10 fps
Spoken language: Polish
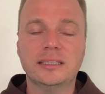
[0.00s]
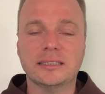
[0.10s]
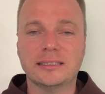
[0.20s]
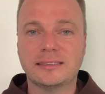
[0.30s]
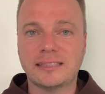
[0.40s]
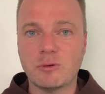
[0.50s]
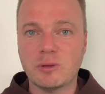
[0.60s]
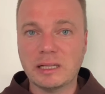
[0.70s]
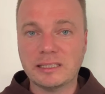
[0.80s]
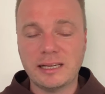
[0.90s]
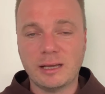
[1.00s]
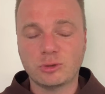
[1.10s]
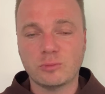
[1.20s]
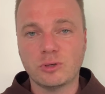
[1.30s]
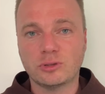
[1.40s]
e, cały materiał,
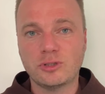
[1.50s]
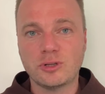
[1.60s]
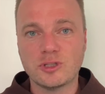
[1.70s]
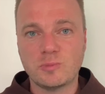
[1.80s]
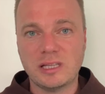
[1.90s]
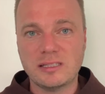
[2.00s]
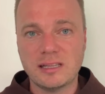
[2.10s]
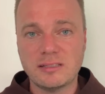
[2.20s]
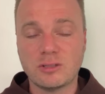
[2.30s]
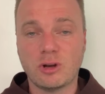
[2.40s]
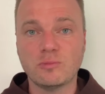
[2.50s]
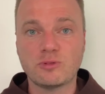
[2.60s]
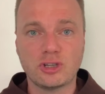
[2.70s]
to było 1500 stron,